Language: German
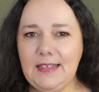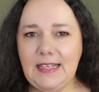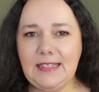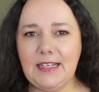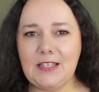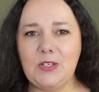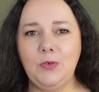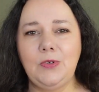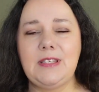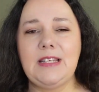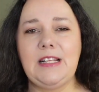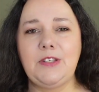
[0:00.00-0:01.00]
Nicht dazu
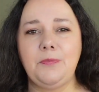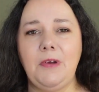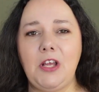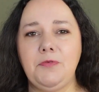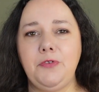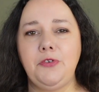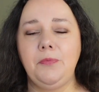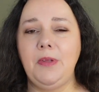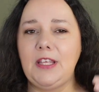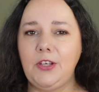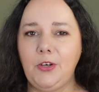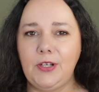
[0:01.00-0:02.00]
zählen zum Beispiel für
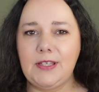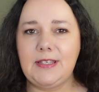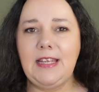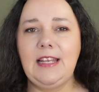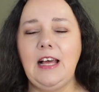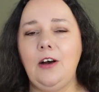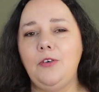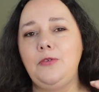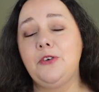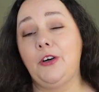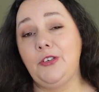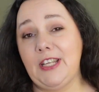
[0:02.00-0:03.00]
mich Concealer und
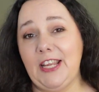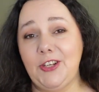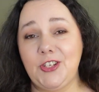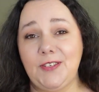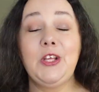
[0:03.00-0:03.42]
Foundation.